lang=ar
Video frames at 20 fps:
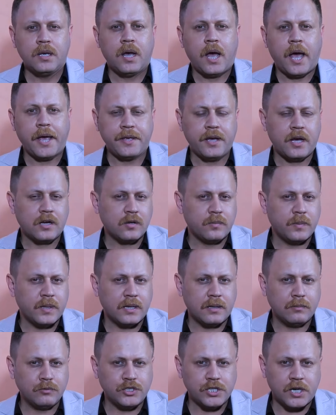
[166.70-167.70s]
حياكم
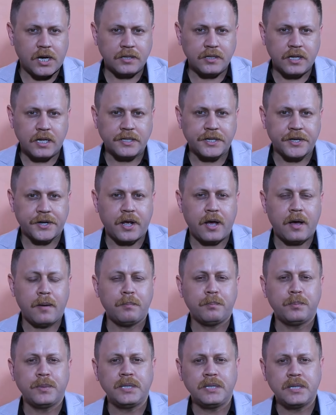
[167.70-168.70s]
الله مشاهدينا
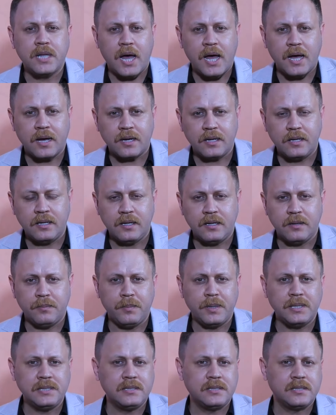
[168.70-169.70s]
الكرام من داخل
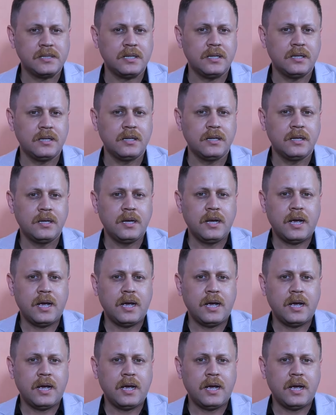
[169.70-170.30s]
منزل